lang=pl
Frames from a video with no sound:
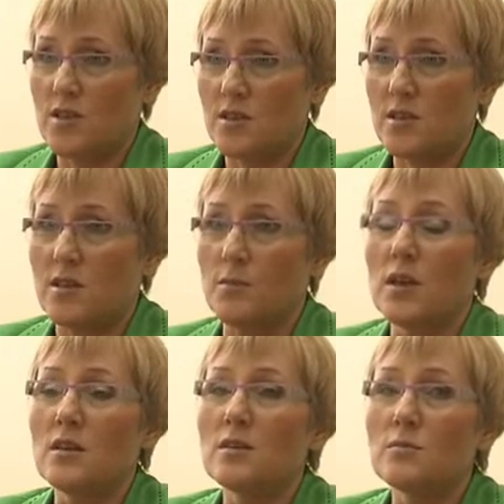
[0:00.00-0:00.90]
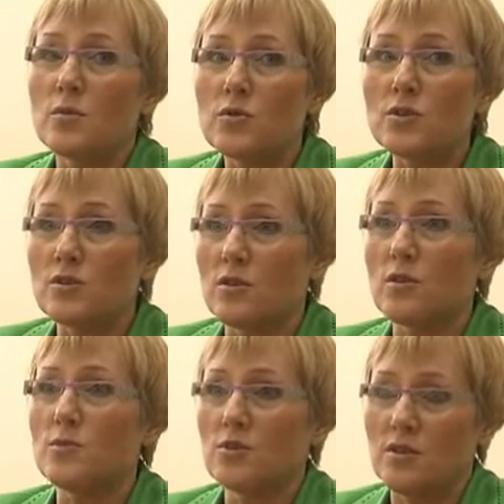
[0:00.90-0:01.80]
z dzieckiem i musi to
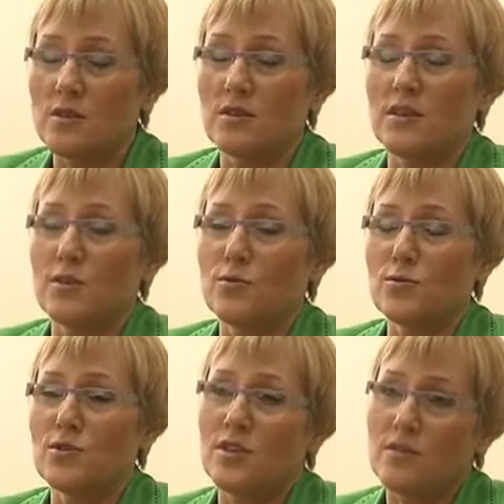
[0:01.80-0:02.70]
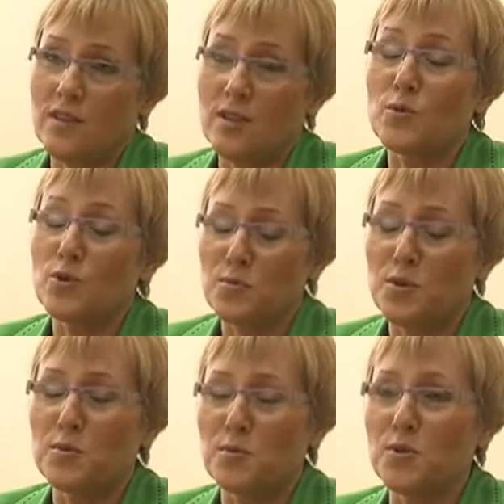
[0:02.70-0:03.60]
robić inny nauczyciel. Wiadomo,
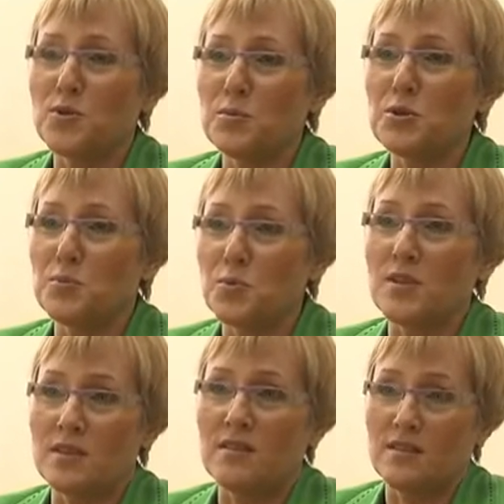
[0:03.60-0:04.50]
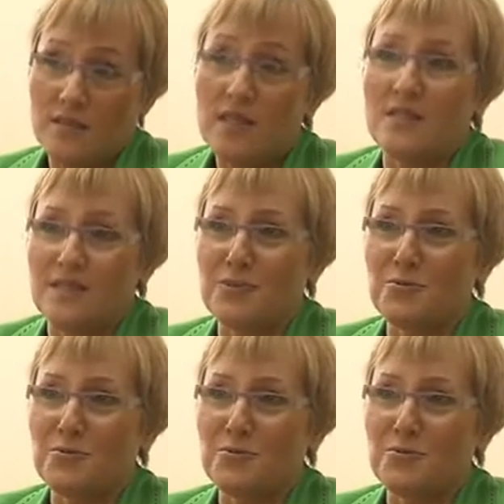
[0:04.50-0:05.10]
dobrze by było, gdyby to był ten jeden